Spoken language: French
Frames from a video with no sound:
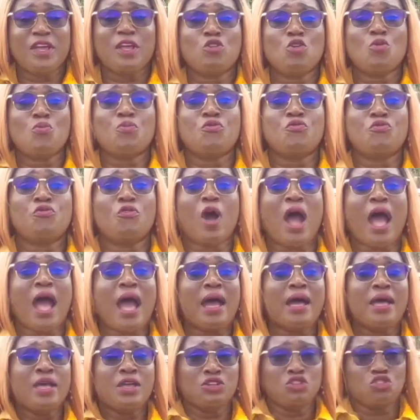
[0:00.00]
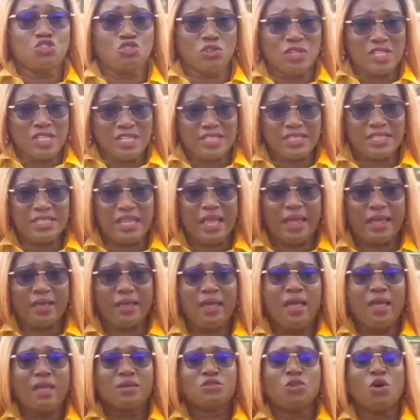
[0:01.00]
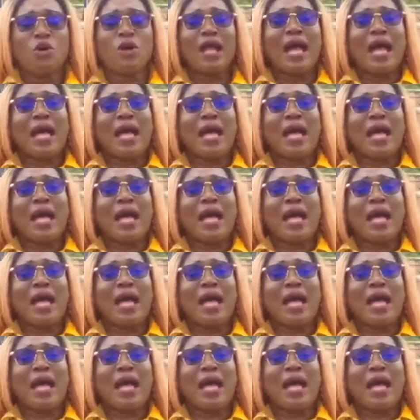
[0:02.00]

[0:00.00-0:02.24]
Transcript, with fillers: et le pouvoir judiciaire. Donc